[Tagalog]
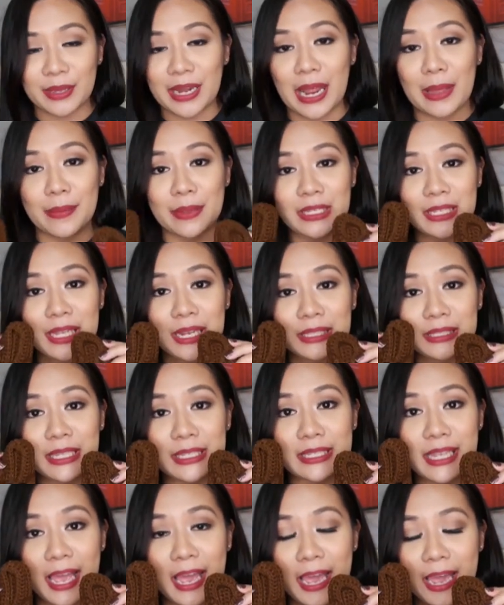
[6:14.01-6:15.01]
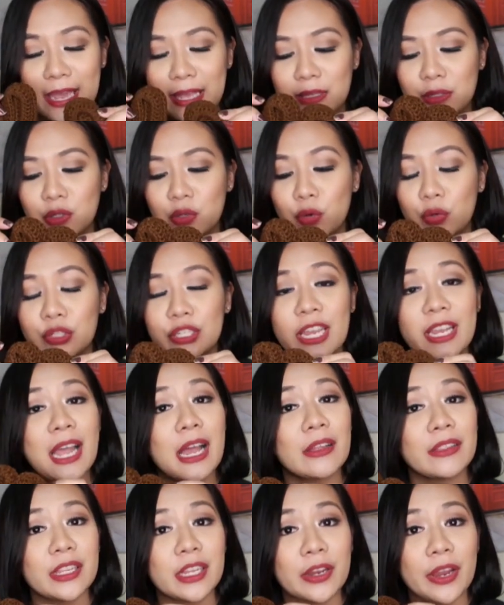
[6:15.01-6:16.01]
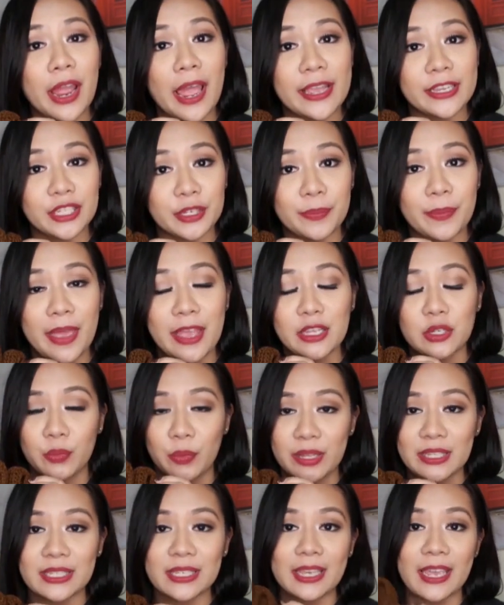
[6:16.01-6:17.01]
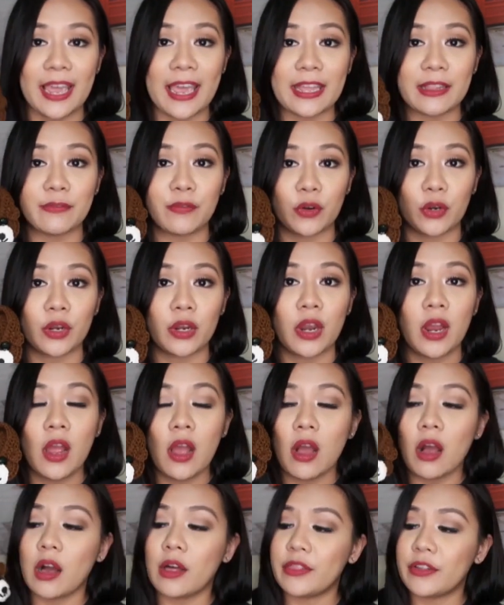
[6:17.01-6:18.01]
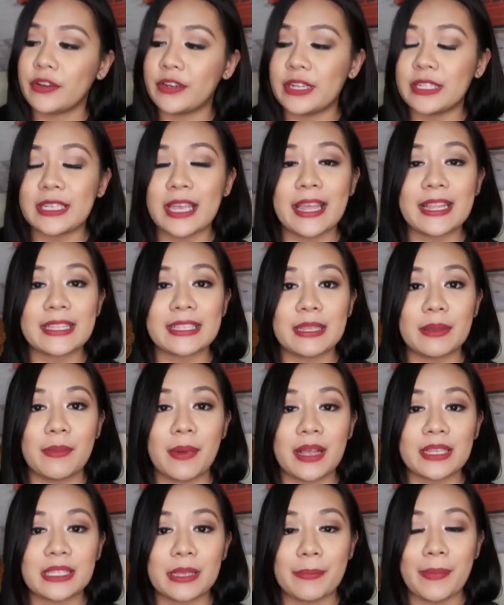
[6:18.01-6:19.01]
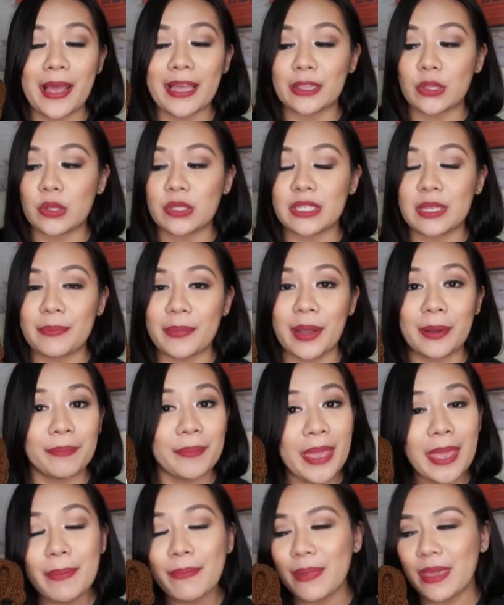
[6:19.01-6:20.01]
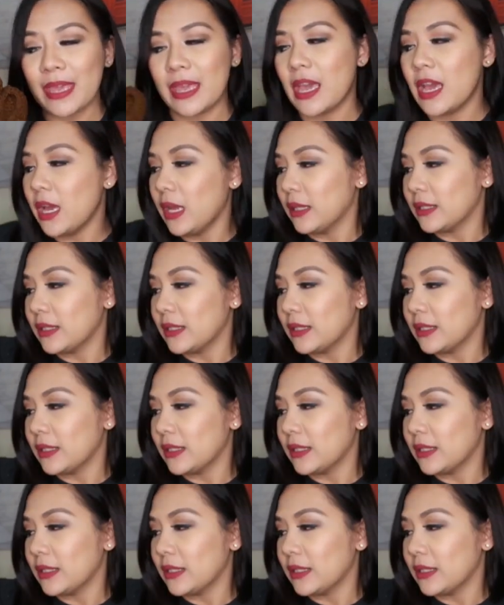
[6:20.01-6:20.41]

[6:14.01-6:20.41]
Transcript: Marami silang design. So, check out their IG page once again for other designs ng mga sapatos na pang baby.